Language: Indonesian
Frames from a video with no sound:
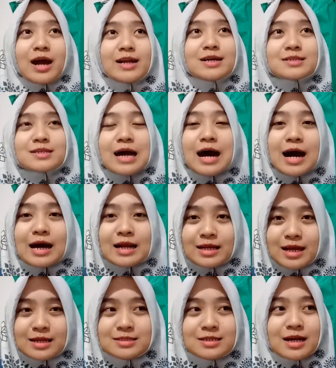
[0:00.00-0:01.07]
kadang
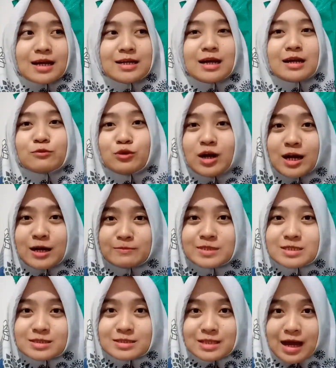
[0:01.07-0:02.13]
sehari aja kadang udah nggak
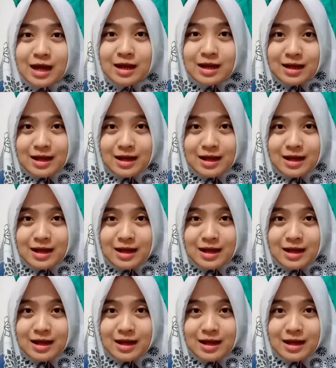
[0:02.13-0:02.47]
betah